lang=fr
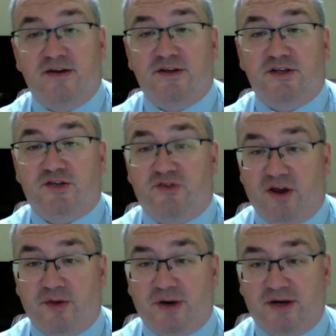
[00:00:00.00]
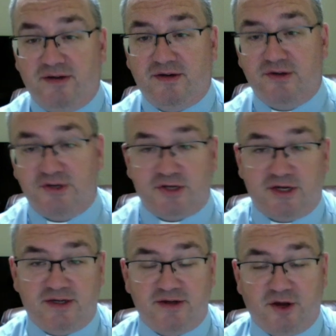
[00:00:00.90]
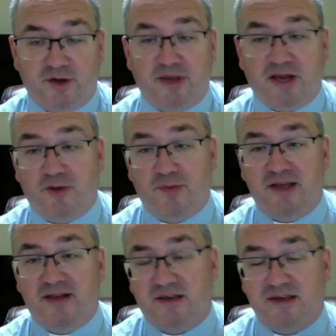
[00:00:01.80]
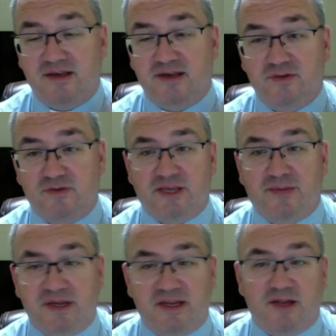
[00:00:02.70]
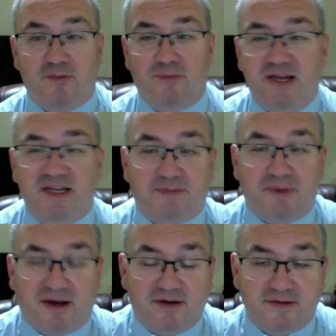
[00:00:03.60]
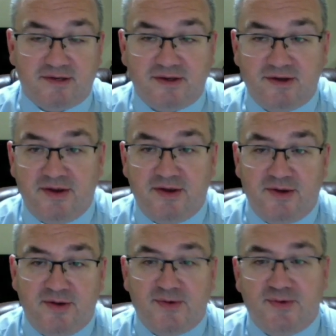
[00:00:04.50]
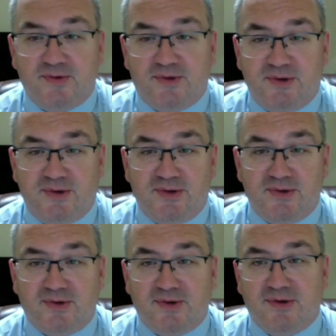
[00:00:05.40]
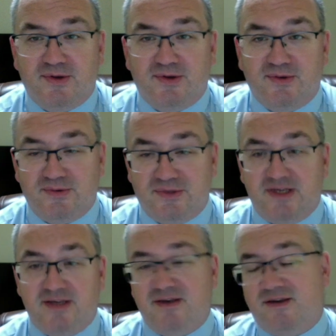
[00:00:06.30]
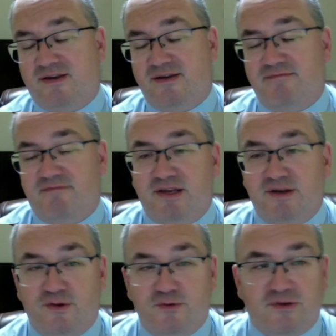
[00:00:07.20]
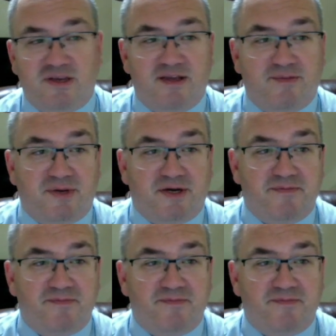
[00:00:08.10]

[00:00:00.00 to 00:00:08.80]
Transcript: Je vais reprendre le chant de Robert Lebel qui nous amène à une belle espérance où Dieu nous dit qu'il ne nous quitte pas.